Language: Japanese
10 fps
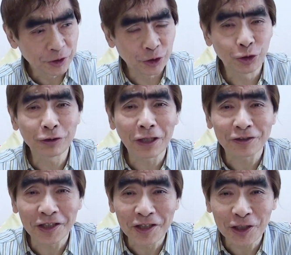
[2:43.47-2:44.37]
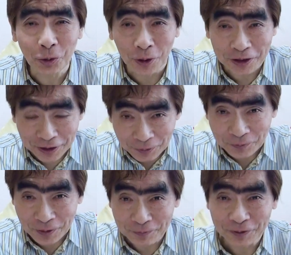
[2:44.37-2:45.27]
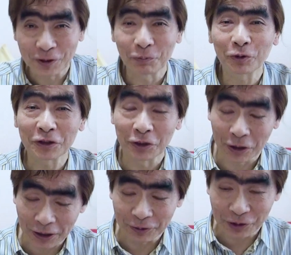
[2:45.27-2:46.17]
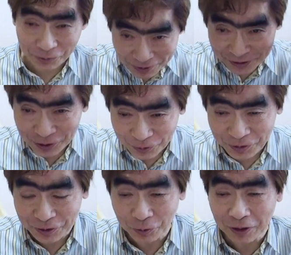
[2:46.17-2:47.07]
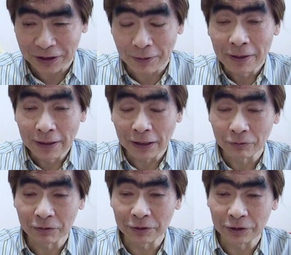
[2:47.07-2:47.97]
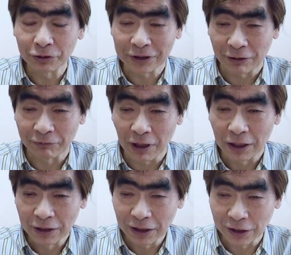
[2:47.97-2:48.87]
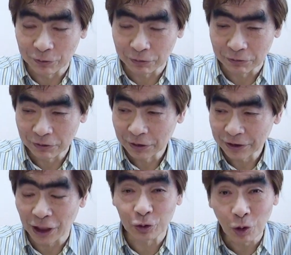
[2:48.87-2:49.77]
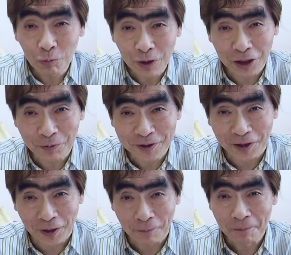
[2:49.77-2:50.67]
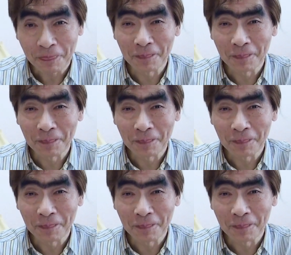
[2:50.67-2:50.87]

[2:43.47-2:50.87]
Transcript: 中学生日記をやってたのねで僕にあの一番最初にその方あのゆうさんはあの脚本も書きますから